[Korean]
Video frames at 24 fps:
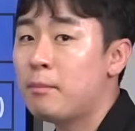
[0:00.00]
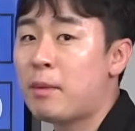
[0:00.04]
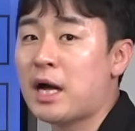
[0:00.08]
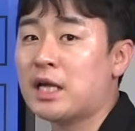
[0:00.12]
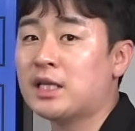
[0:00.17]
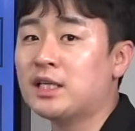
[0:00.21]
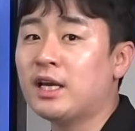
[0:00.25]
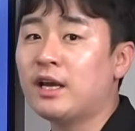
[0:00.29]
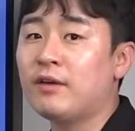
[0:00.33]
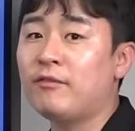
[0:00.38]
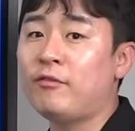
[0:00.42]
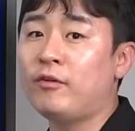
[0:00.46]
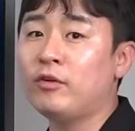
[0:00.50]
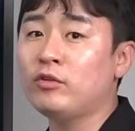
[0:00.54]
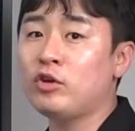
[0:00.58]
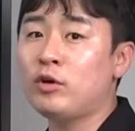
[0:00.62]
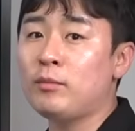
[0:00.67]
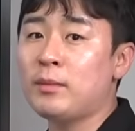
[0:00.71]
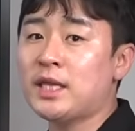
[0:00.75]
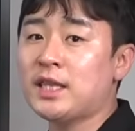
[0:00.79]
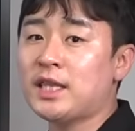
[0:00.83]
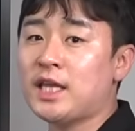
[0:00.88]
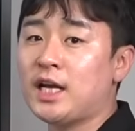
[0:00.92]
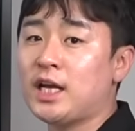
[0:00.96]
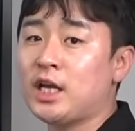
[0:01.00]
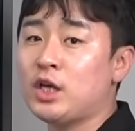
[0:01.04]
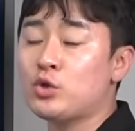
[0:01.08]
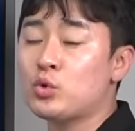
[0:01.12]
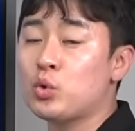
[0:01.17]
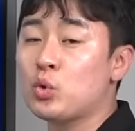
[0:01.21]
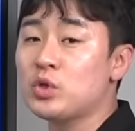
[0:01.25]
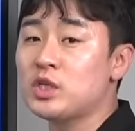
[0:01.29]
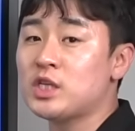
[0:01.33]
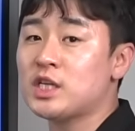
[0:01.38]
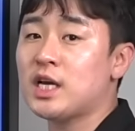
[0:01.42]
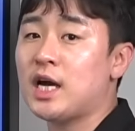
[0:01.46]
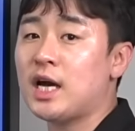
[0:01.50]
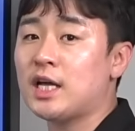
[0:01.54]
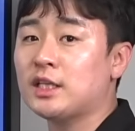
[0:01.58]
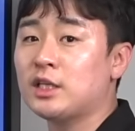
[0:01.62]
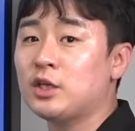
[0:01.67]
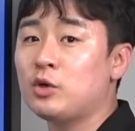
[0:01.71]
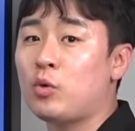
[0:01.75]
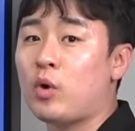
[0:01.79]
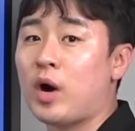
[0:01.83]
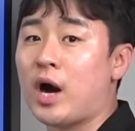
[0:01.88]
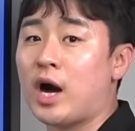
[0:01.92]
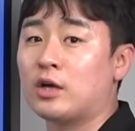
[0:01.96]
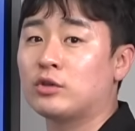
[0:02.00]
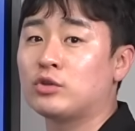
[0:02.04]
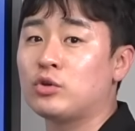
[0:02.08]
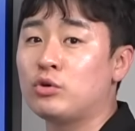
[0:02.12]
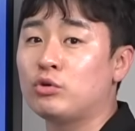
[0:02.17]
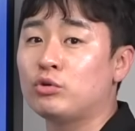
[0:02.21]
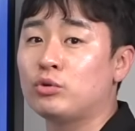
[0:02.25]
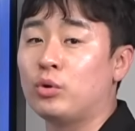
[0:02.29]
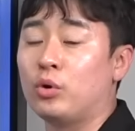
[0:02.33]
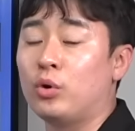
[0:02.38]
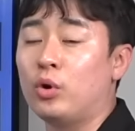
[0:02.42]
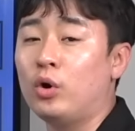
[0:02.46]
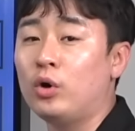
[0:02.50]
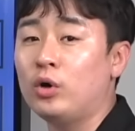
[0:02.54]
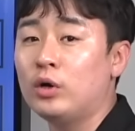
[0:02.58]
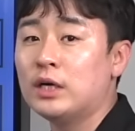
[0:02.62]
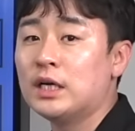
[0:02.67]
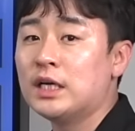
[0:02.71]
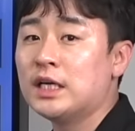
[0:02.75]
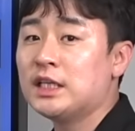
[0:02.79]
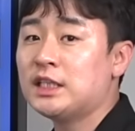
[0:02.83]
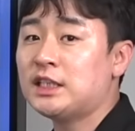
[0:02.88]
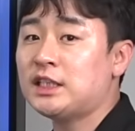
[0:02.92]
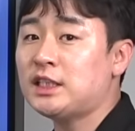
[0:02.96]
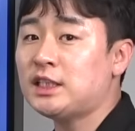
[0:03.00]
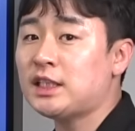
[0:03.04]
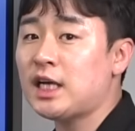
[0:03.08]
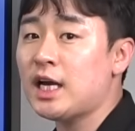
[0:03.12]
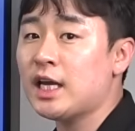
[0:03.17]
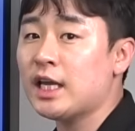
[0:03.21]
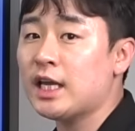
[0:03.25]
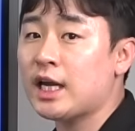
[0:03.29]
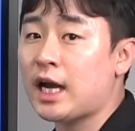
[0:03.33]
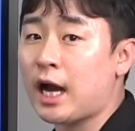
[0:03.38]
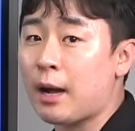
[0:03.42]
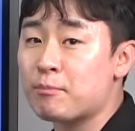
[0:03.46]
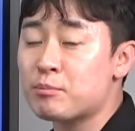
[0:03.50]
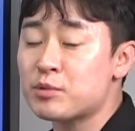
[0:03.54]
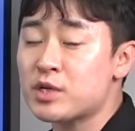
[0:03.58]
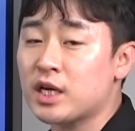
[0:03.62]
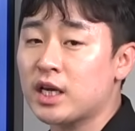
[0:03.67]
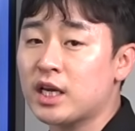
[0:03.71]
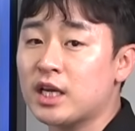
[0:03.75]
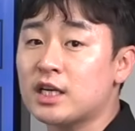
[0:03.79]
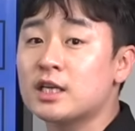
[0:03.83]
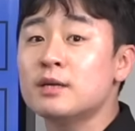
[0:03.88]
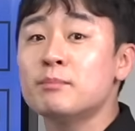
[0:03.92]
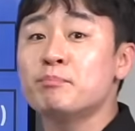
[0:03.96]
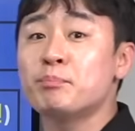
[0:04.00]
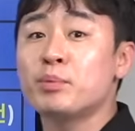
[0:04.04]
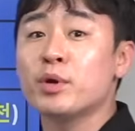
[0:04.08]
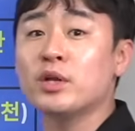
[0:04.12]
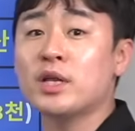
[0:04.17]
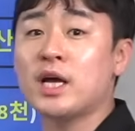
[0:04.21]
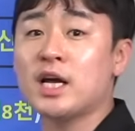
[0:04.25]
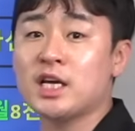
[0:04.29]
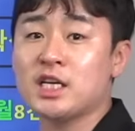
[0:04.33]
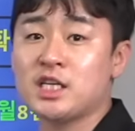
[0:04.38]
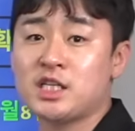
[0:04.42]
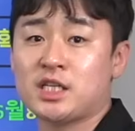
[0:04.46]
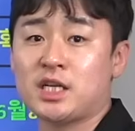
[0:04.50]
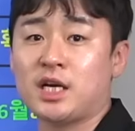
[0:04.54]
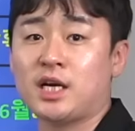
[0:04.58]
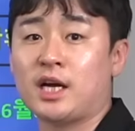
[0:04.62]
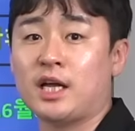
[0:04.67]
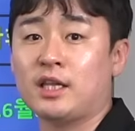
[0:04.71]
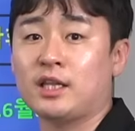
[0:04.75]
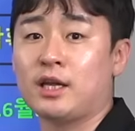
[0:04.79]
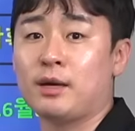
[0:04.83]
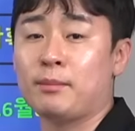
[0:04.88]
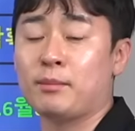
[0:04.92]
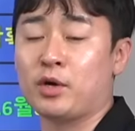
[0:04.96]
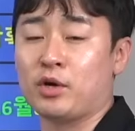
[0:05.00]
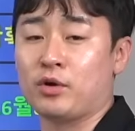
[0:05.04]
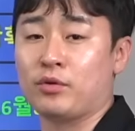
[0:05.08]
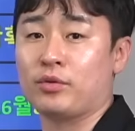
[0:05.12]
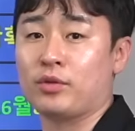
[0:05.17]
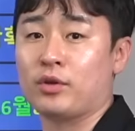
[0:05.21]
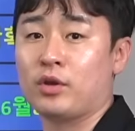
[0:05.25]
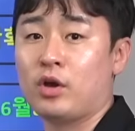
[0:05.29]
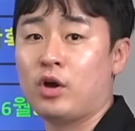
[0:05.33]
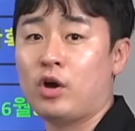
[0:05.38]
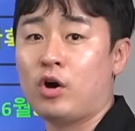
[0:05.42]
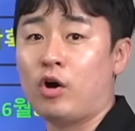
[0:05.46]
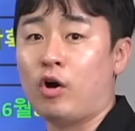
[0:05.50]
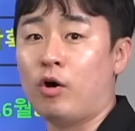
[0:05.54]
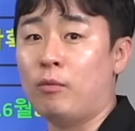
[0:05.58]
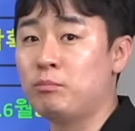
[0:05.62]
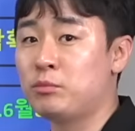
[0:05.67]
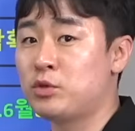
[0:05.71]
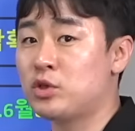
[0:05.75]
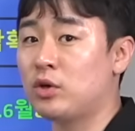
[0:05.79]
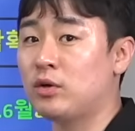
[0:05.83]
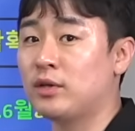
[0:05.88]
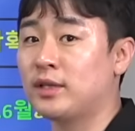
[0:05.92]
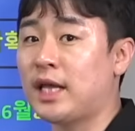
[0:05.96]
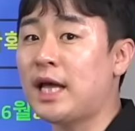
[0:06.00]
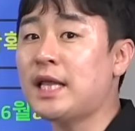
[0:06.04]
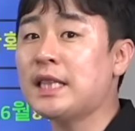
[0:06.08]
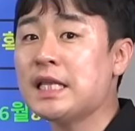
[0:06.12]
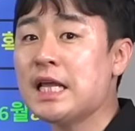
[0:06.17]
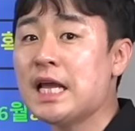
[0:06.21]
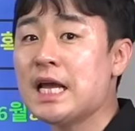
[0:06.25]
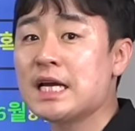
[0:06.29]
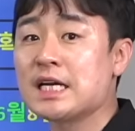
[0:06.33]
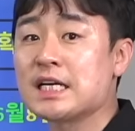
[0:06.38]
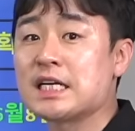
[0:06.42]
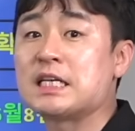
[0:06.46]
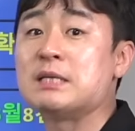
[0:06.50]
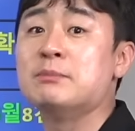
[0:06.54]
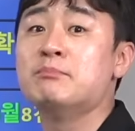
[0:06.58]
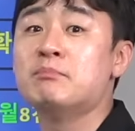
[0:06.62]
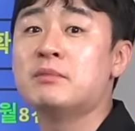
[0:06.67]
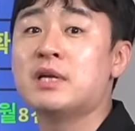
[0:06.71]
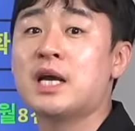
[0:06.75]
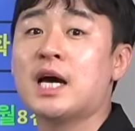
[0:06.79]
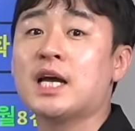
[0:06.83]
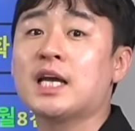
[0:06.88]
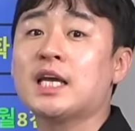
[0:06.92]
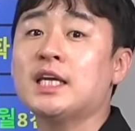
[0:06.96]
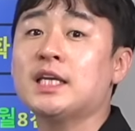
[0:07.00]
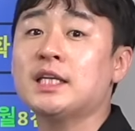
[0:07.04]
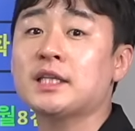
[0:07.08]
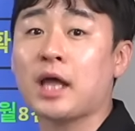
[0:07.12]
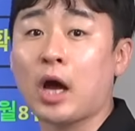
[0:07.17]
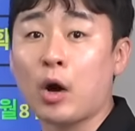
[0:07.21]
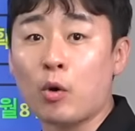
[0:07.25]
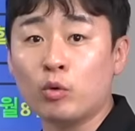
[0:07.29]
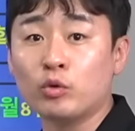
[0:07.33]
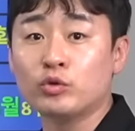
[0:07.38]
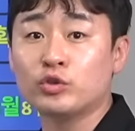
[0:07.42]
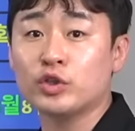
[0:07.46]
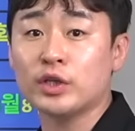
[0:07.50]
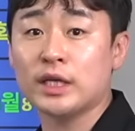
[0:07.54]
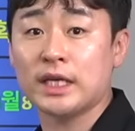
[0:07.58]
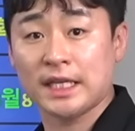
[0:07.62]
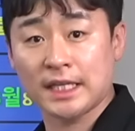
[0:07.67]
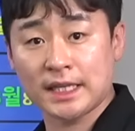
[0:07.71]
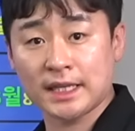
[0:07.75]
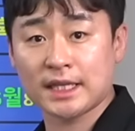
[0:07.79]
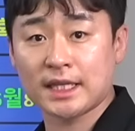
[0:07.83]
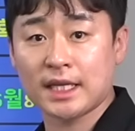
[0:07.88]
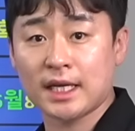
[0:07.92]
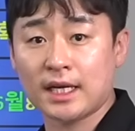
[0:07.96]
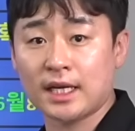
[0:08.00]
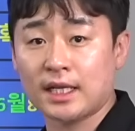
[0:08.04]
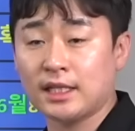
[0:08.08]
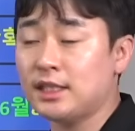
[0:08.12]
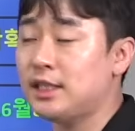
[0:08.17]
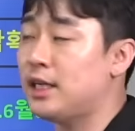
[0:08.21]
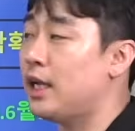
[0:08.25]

만약에 펀더멘탈이 좋지 않은 과정으로 시장이 갑자기 급변하기 시작한다면 엄청난 급락이 나올 수 있다라는